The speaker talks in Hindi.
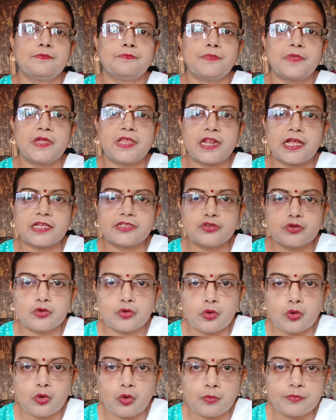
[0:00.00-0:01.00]
मेरा जो
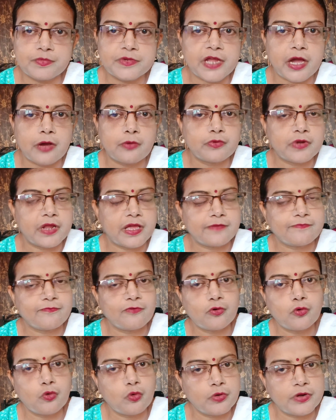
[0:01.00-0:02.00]
होम टाउन है
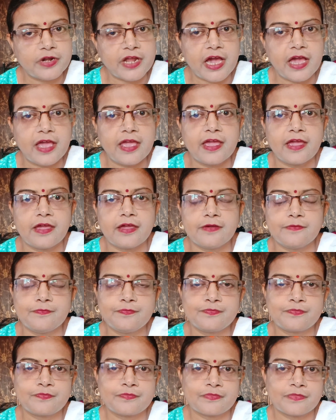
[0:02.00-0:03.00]
वो गोंडा है
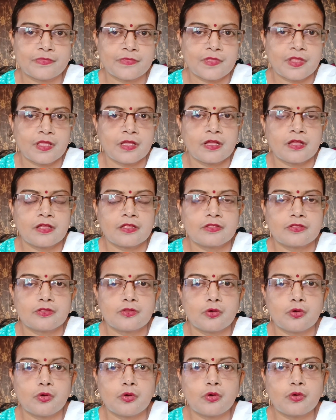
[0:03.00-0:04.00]

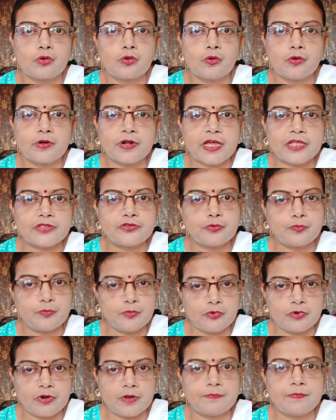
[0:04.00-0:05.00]
तो गोंडा जो
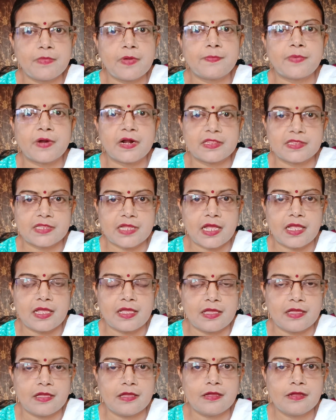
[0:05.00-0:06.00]
पूरब में पड़ता
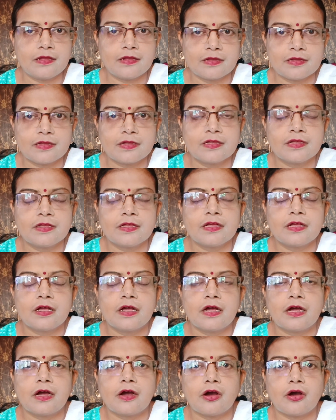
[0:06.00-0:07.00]
है
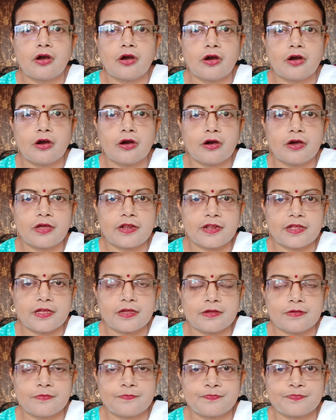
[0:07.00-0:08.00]
और
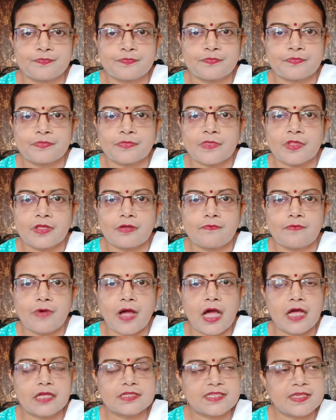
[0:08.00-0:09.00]

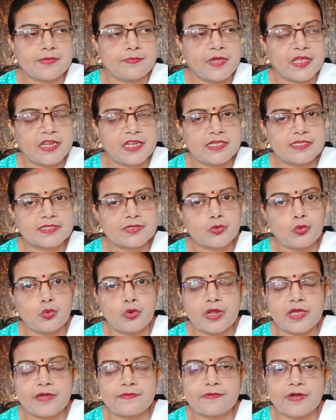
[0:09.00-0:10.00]
वहाँ से मेरी
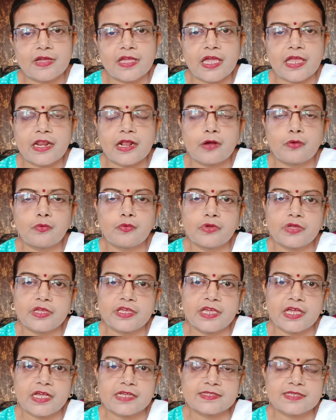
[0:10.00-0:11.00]
स्कूलिंग वगैरह हुई
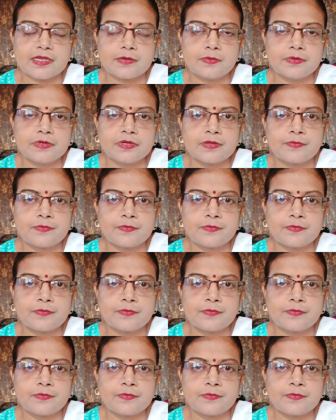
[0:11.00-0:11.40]
है सब